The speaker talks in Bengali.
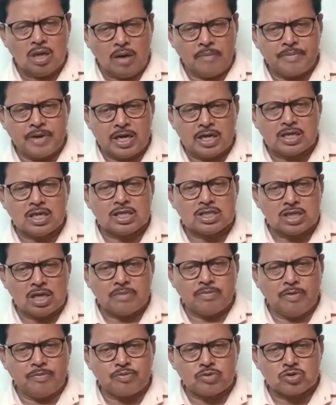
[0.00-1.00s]
আমরা এটা
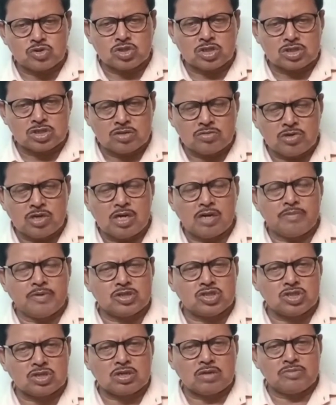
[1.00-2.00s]
চাইব প্রশাসন
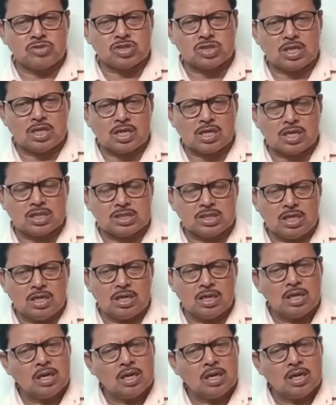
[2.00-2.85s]
নির্বাচন কমিশনের কাছে